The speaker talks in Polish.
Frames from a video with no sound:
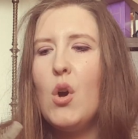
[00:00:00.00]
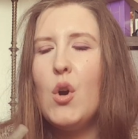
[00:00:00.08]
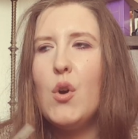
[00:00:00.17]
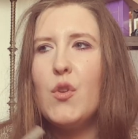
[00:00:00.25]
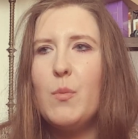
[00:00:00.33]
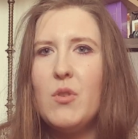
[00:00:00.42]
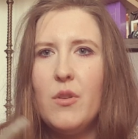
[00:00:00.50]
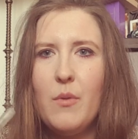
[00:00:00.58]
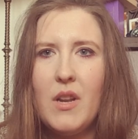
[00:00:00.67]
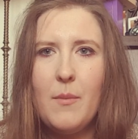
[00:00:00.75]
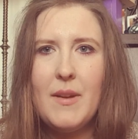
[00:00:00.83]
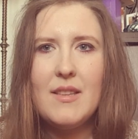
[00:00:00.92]
o
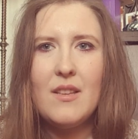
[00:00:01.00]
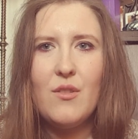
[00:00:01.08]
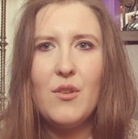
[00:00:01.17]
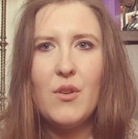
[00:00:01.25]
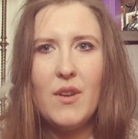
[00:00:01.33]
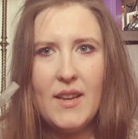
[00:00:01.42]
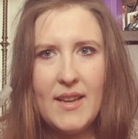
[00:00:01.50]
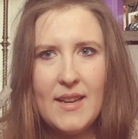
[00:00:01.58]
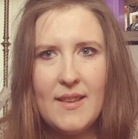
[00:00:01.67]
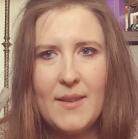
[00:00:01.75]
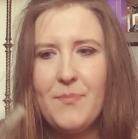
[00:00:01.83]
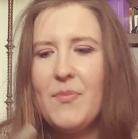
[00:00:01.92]
zbliżonym klimacie do
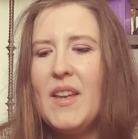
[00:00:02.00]
Corrigana.